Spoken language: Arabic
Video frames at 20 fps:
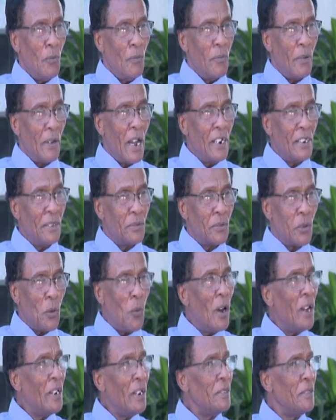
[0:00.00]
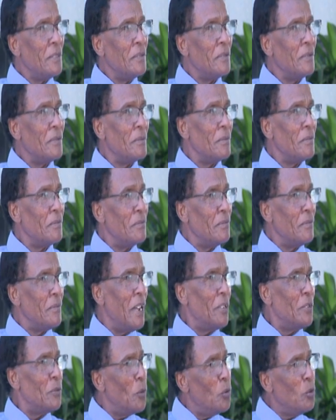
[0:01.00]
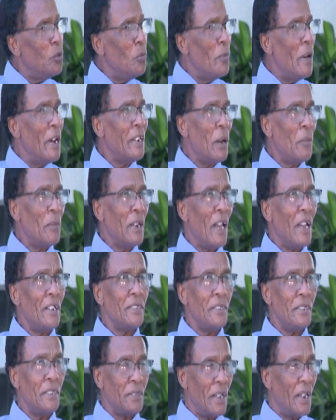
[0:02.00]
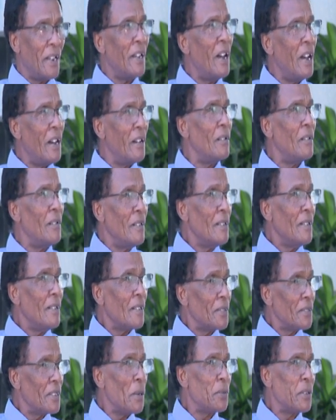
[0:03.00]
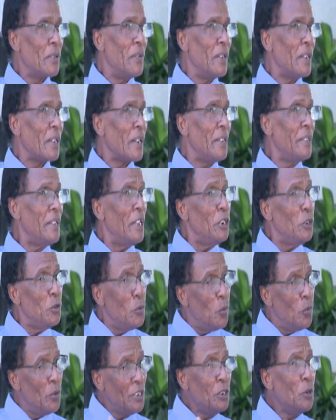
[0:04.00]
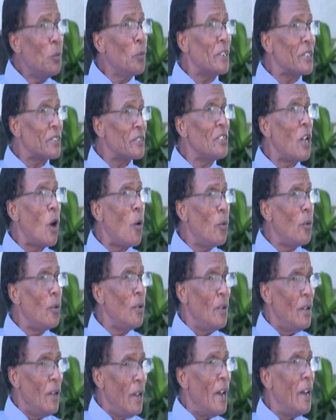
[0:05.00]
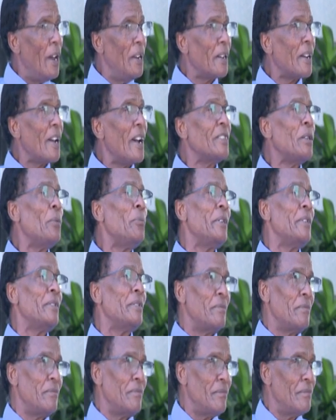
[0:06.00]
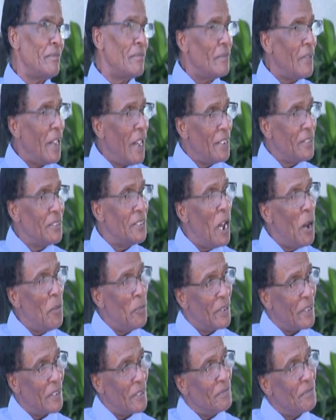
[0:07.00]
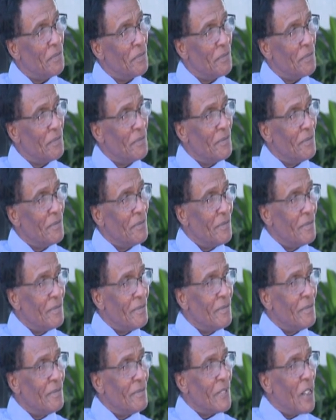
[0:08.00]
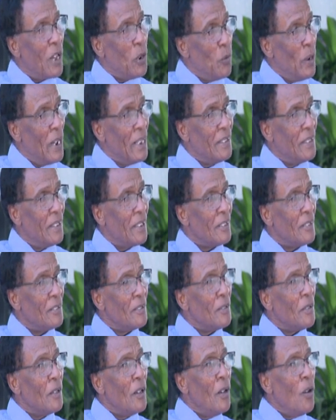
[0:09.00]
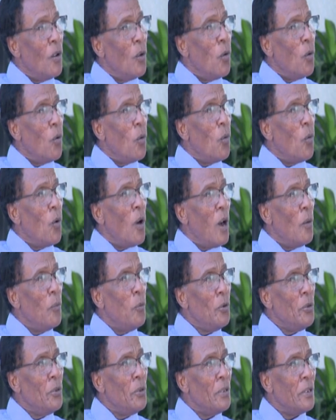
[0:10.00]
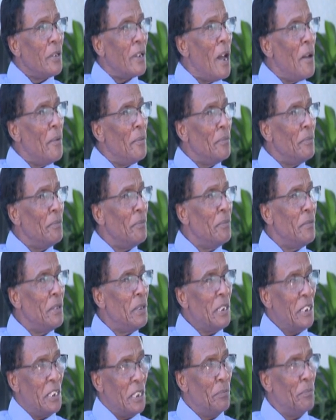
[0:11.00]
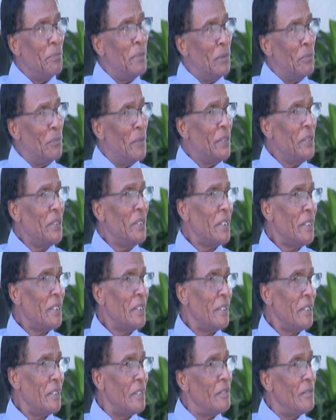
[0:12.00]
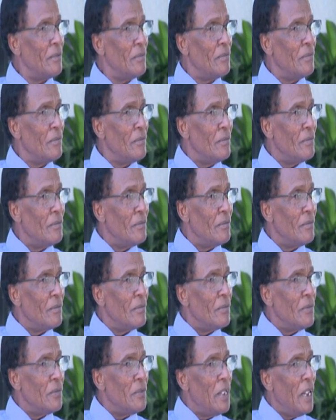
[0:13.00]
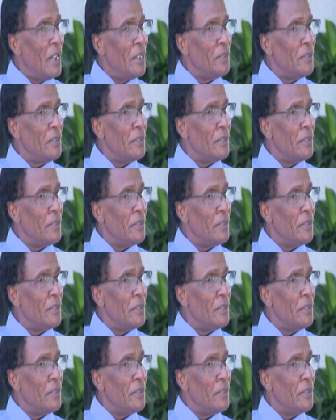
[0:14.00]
وكانت طوال يعني قدر ما نعمل حاجه هي تلقاها ضابطه في الايقاع يعني ونحن ورثناه الايقاع ده من حجامنا الوالده الوالده مم. وابوي كان بيحب المديح اها يعني